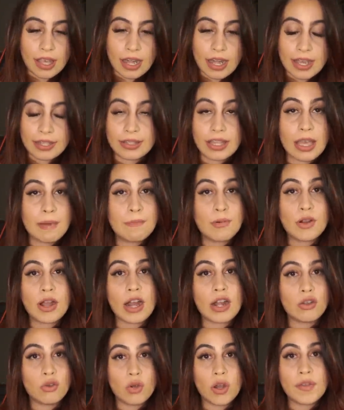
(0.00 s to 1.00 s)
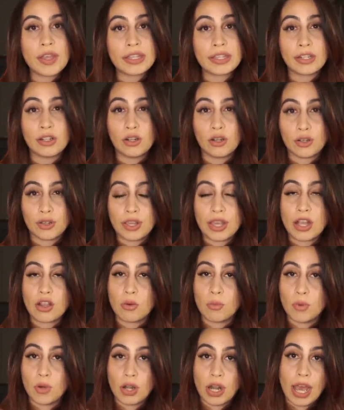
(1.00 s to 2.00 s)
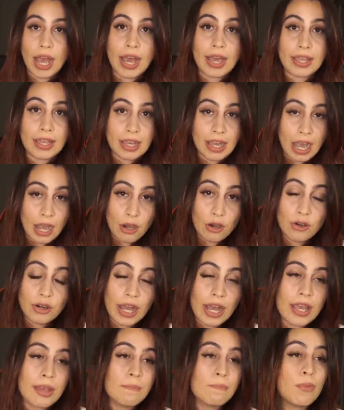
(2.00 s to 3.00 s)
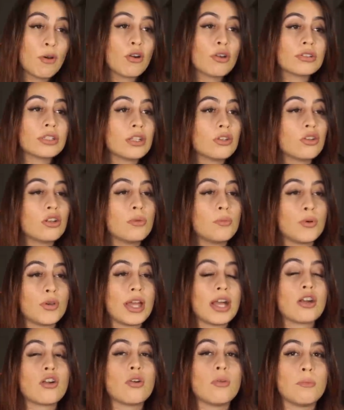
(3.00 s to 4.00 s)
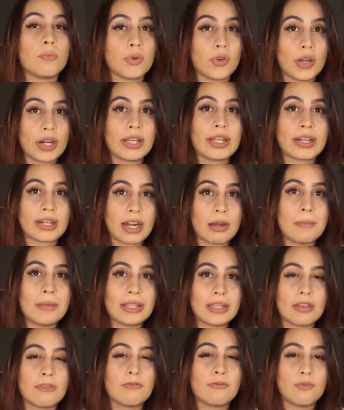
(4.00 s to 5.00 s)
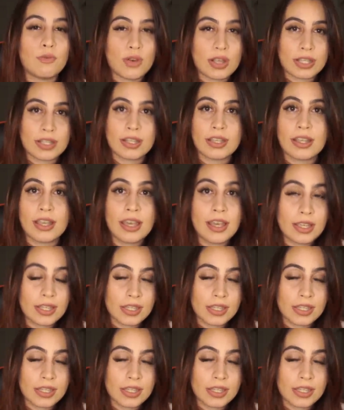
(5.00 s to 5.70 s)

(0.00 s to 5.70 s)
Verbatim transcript: en esta época no había tecnología como la hay ahora y por lo tanto no podían comprobar que realmente fuese de